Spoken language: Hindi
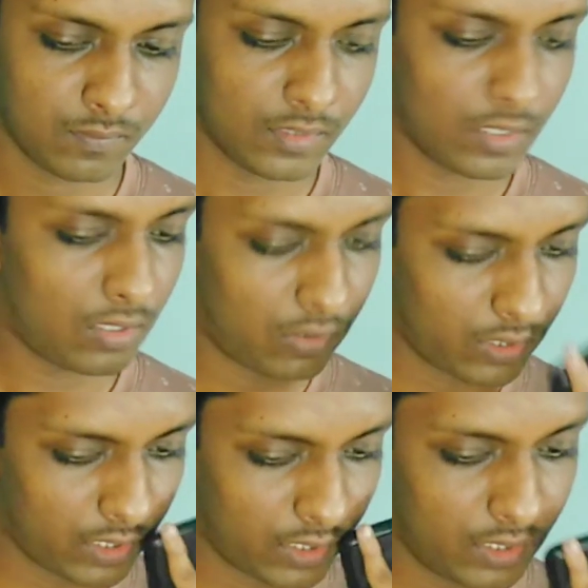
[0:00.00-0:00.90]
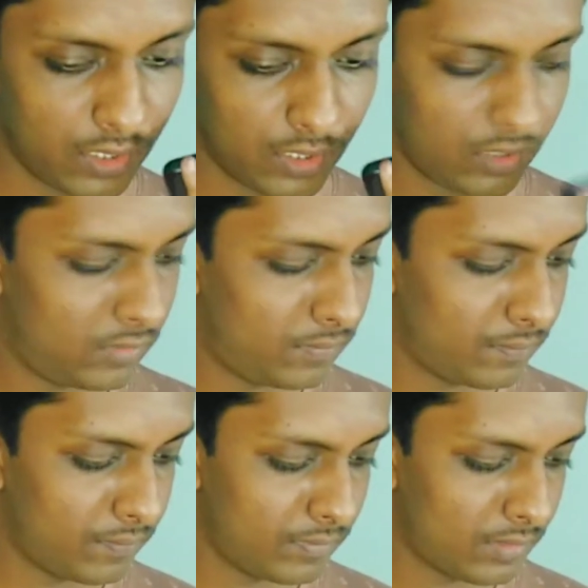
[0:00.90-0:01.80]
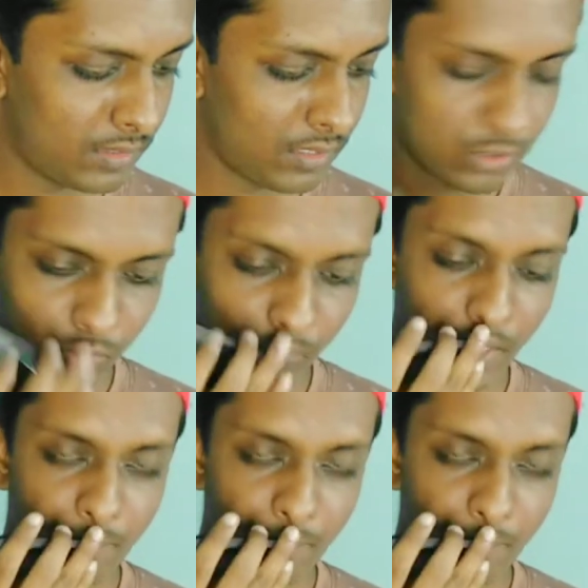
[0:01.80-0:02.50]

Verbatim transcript: ओके तुम तो यहाँ पे